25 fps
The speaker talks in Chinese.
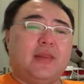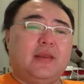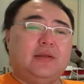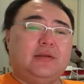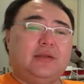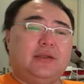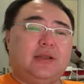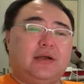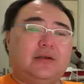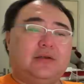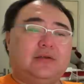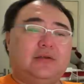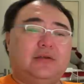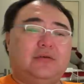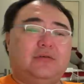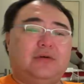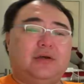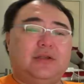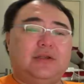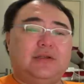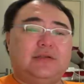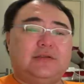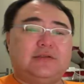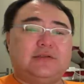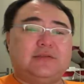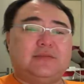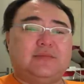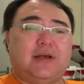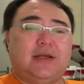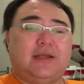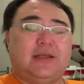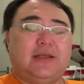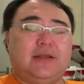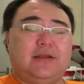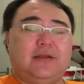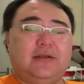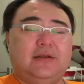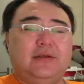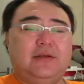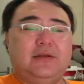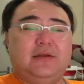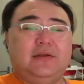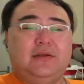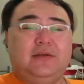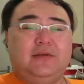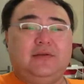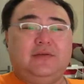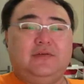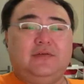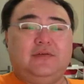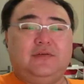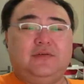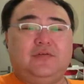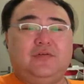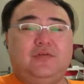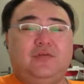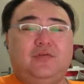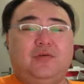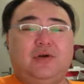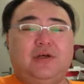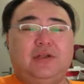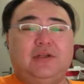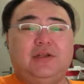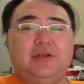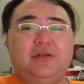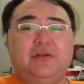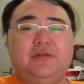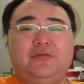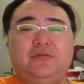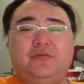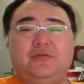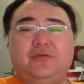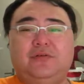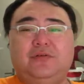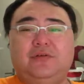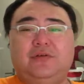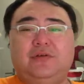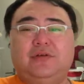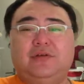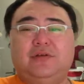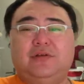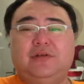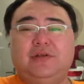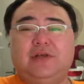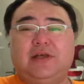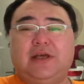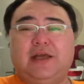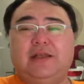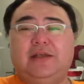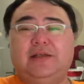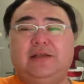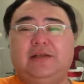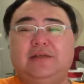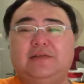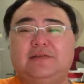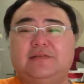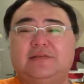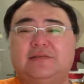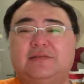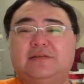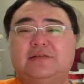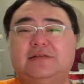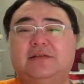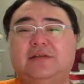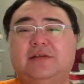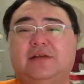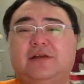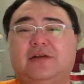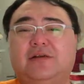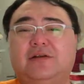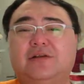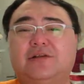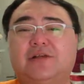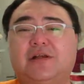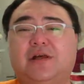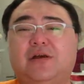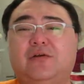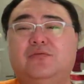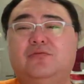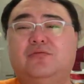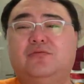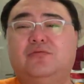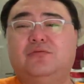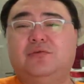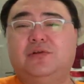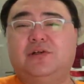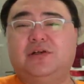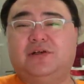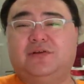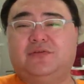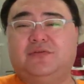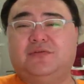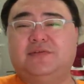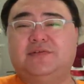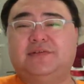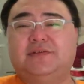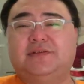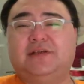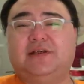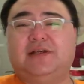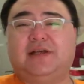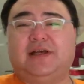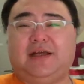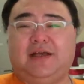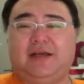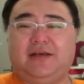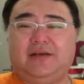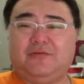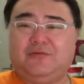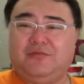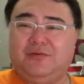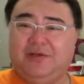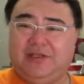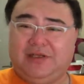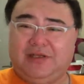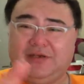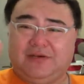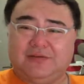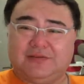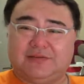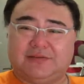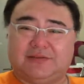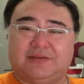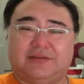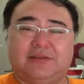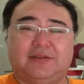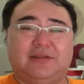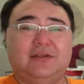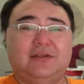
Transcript: 当时的皇帝是司马炎，你就求皇帝去给你赐你一根珊瑚，这个东西啊，贵的要死，